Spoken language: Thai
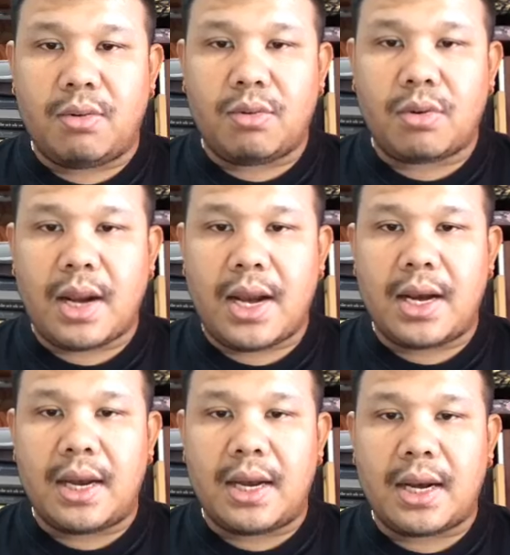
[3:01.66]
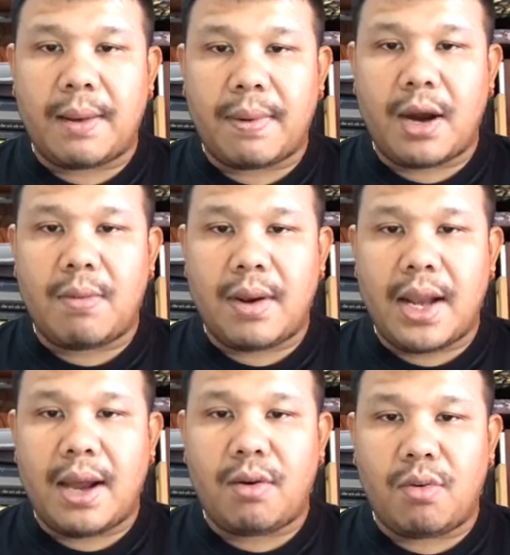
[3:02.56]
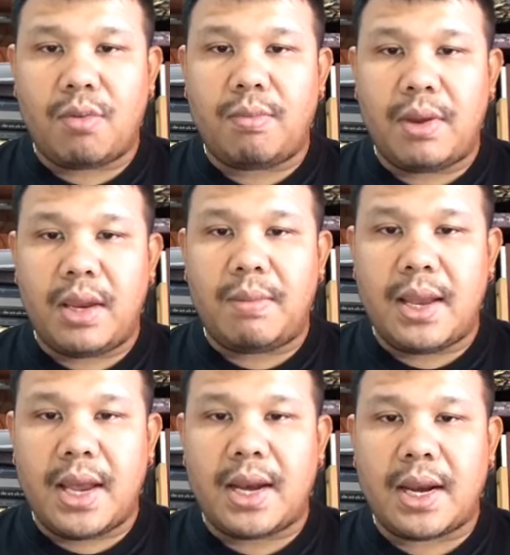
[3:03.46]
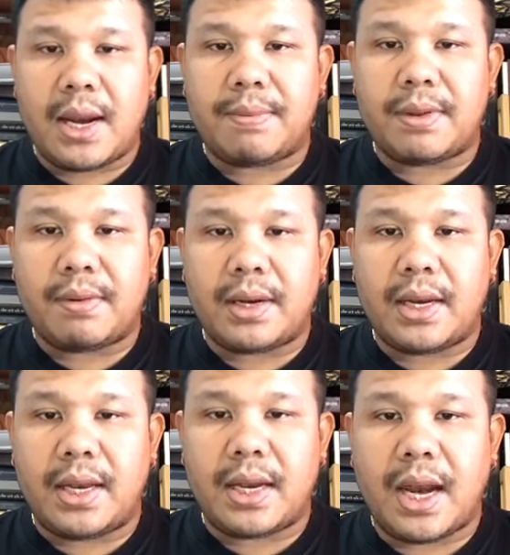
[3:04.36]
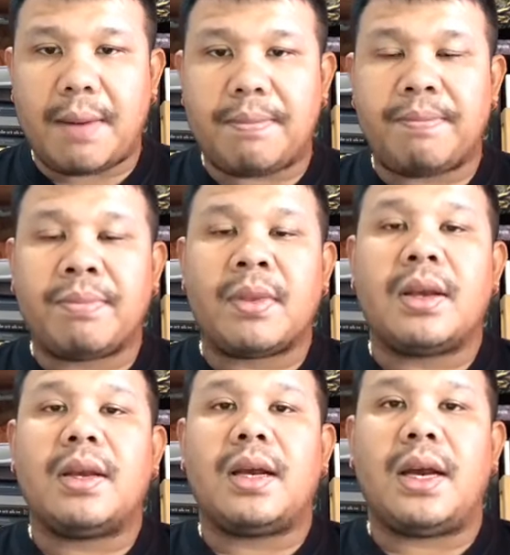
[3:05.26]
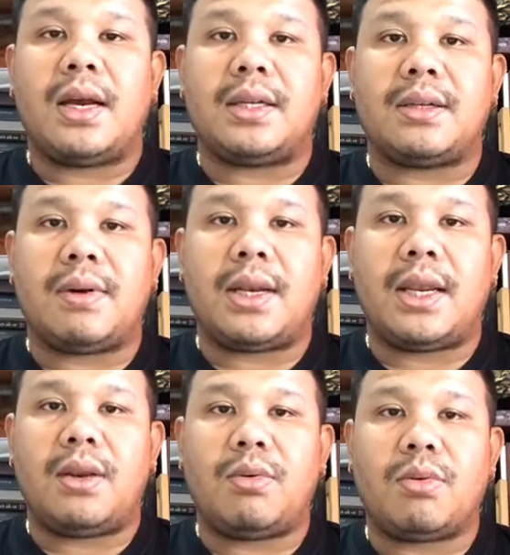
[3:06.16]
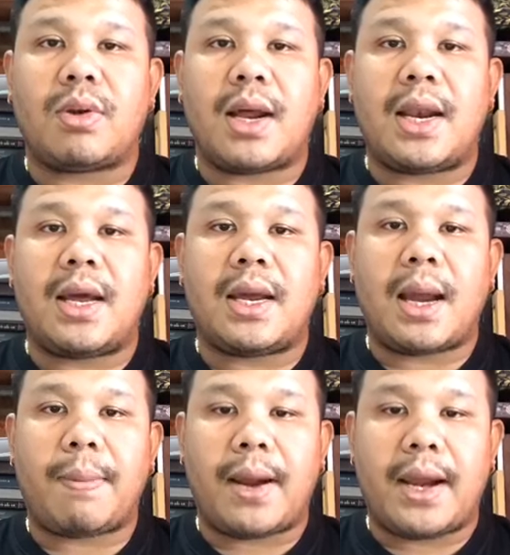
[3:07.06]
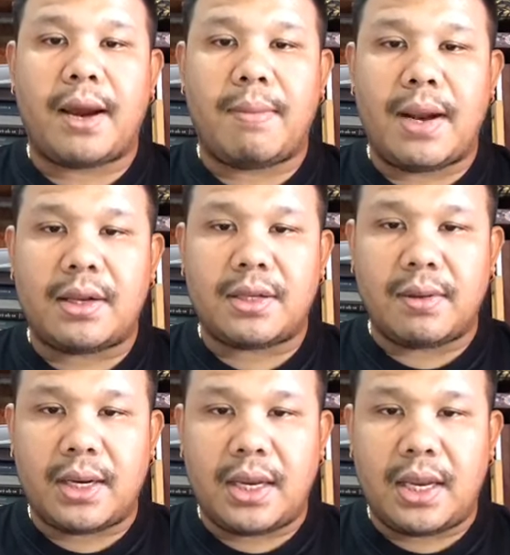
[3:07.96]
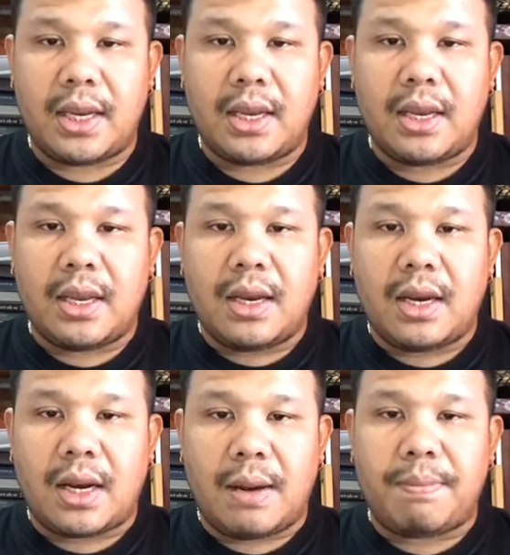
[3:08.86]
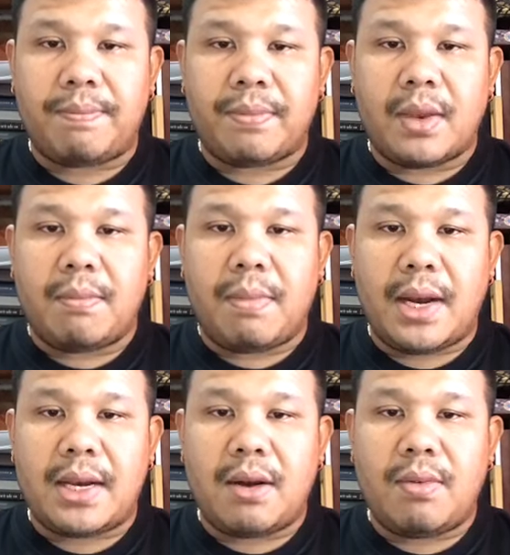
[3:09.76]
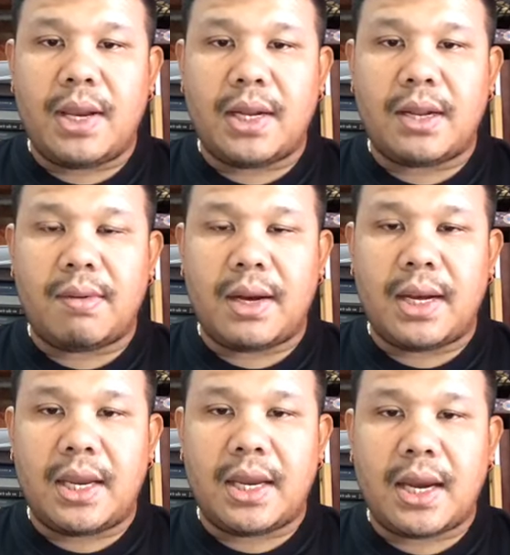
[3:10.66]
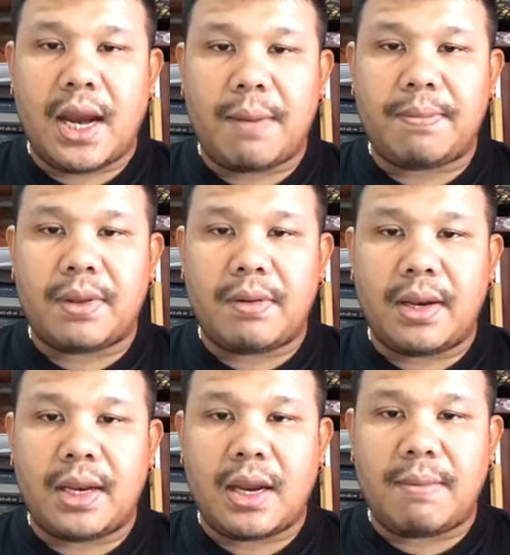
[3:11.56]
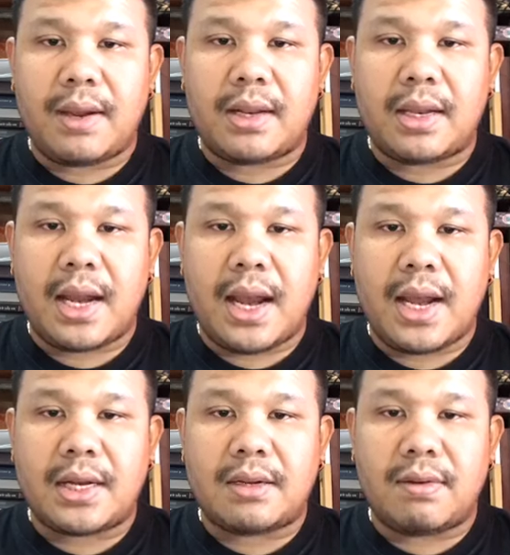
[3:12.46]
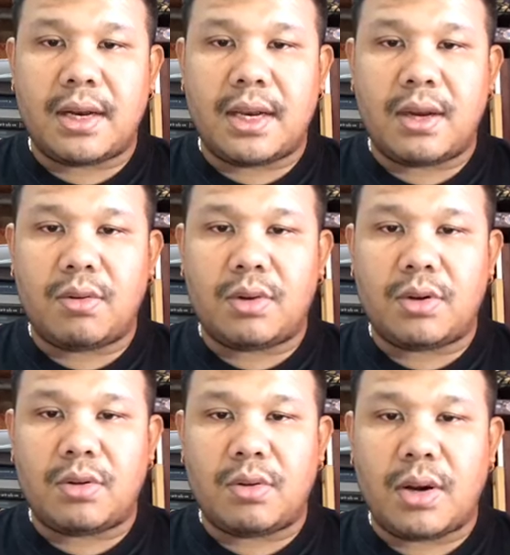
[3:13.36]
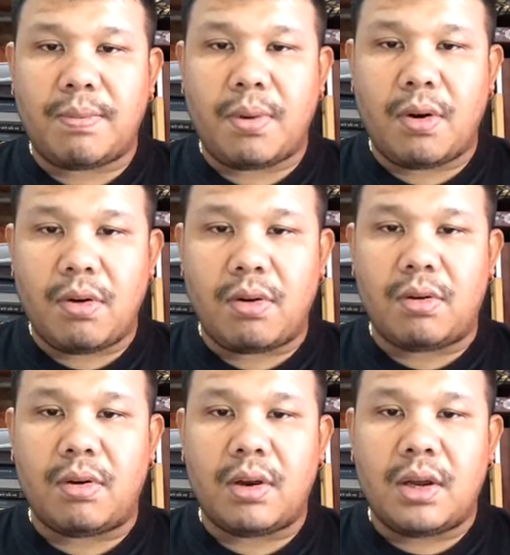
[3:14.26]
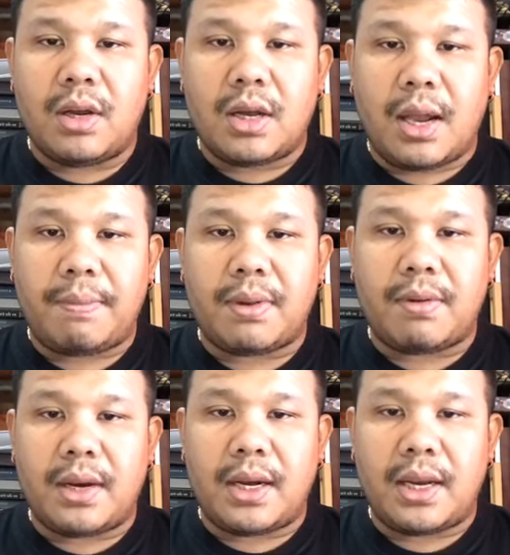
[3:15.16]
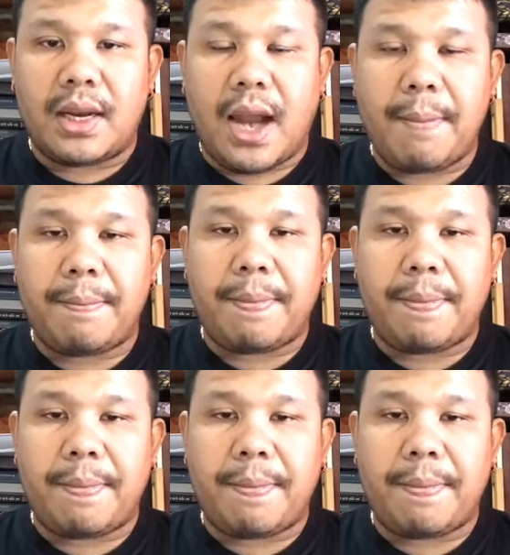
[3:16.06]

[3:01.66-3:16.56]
ทุกทุกท่านเลยนะครับ เข้ามาแล้วคุณบีเบียนะครับ สวัสดีครับอ่าสวัสดีทุกทุกท่านเลยครับ ใครเข้ามาแล้ว สวัสดีนะครับ ปัญญาวิทย์สวัสดีครับ สวัสดีครับอาจารย์ สวัสดีคุณสุรพงศ์ครับสวัสดีครับ